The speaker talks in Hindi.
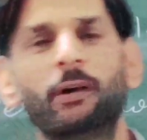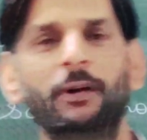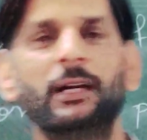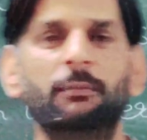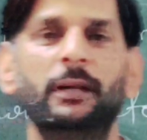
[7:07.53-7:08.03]
वन
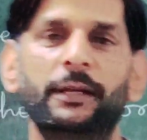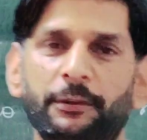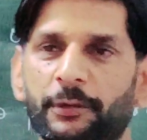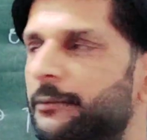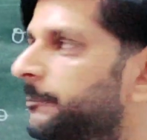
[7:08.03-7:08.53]
वर्ड नंबर
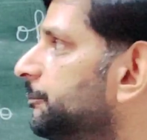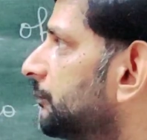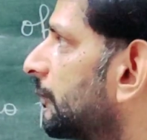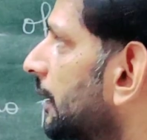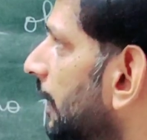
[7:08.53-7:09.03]
एटी वन
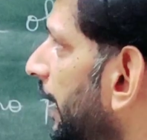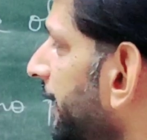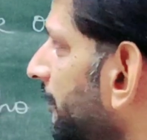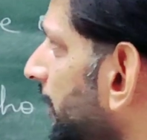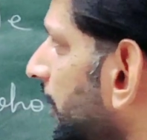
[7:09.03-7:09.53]

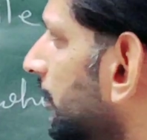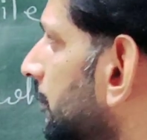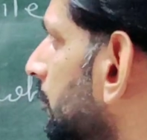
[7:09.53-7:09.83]
एनमी